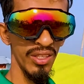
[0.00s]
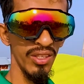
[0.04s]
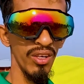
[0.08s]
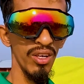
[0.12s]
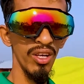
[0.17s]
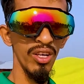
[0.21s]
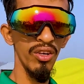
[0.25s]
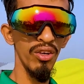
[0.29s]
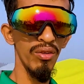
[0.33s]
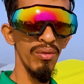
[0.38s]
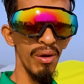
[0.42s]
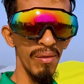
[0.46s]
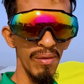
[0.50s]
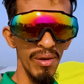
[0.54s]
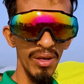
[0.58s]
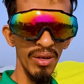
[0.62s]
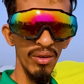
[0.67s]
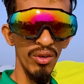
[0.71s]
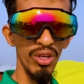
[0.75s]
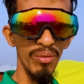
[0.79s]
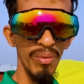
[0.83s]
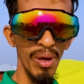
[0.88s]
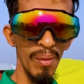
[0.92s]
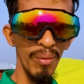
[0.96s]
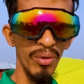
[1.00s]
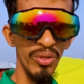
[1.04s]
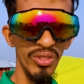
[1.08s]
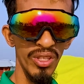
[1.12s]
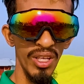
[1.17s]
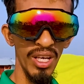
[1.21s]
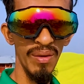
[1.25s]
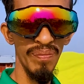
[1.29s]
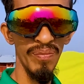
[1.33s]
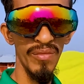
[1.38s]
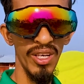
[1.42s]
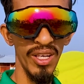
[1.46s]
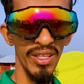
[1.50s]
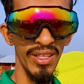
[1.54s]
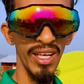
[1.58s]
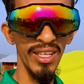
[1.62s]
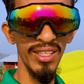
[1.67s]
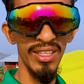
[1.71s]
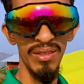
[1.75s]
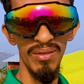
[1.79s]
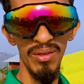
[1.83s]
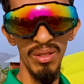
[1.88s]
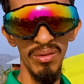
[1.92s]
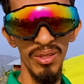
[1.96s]
তাহলে ওইভাবে ওই ব্যবস্থায় আপনারা
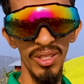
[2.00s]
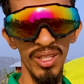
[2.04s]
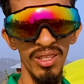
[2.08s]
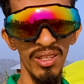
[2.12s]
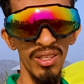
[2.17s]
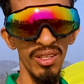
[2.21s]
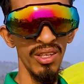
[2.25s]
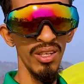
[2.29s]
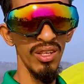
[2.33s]
থাকতে পারবেন